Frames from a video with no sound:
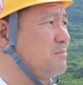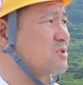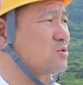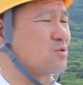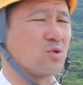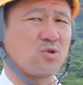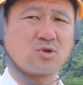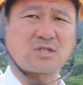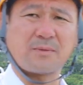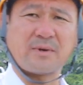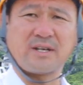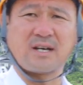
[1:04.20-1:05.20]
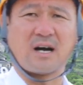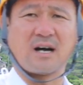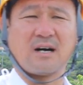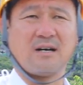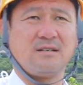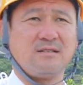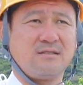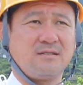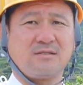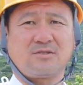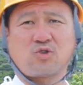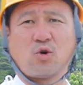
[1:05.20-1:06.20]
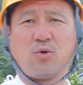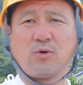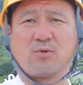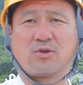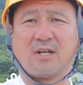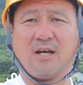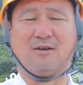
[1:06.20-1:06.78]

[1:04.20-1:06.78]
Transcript: ちょっと俺の喋りがしょぼいもんね